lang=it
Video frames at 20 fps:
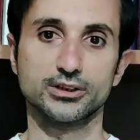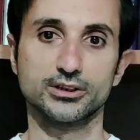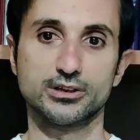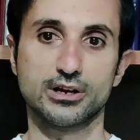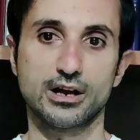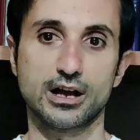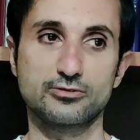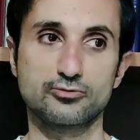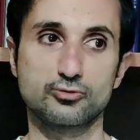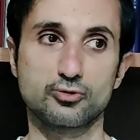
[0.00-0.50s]

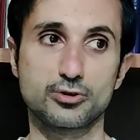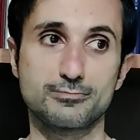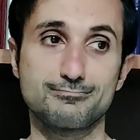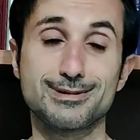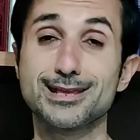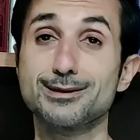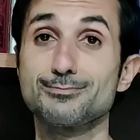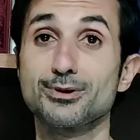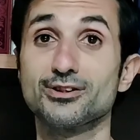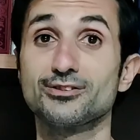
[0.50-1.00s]
hanno il
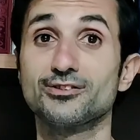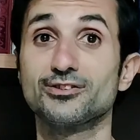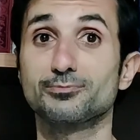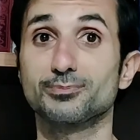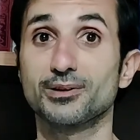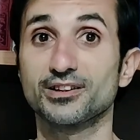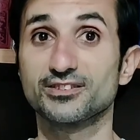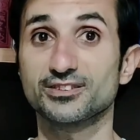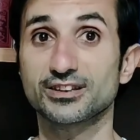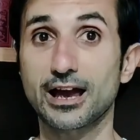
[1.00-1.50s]
minimo
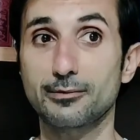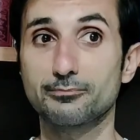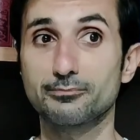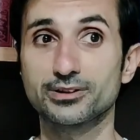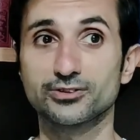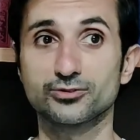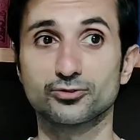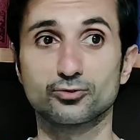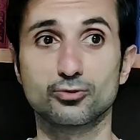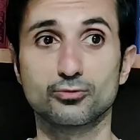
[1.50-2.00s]

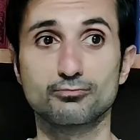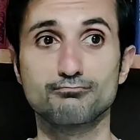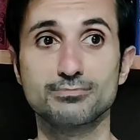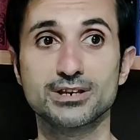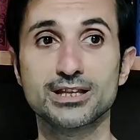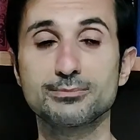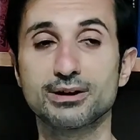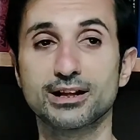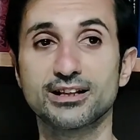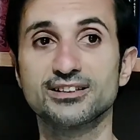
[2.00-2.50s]
indispensabile, sono
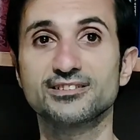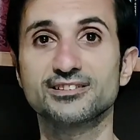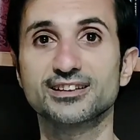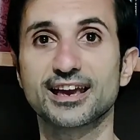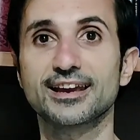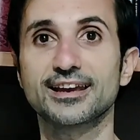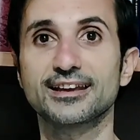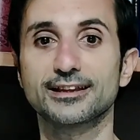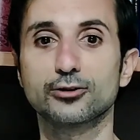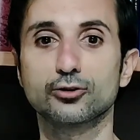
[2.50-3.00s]
minimaliste
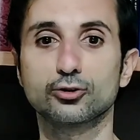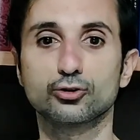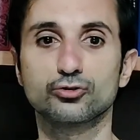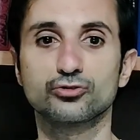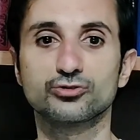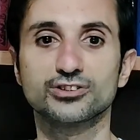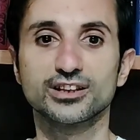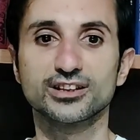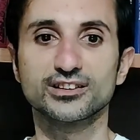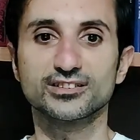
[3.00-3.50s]
anche nel loro
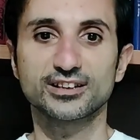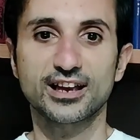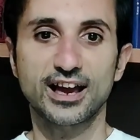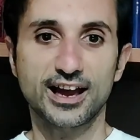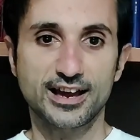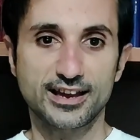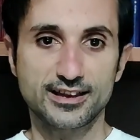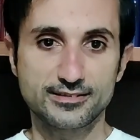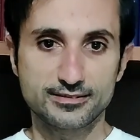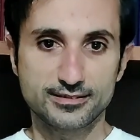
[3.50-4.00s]

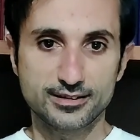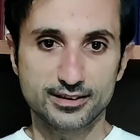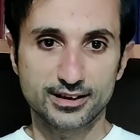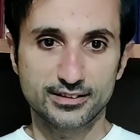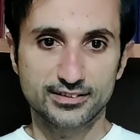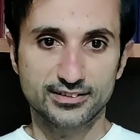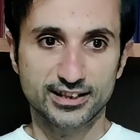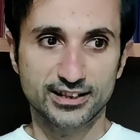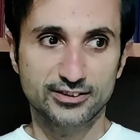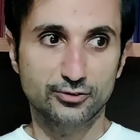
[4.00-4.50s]
design,
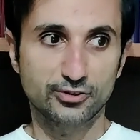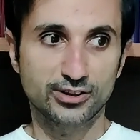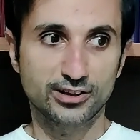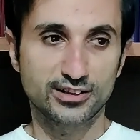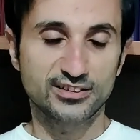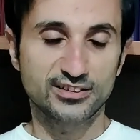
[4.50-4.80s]
essendo delle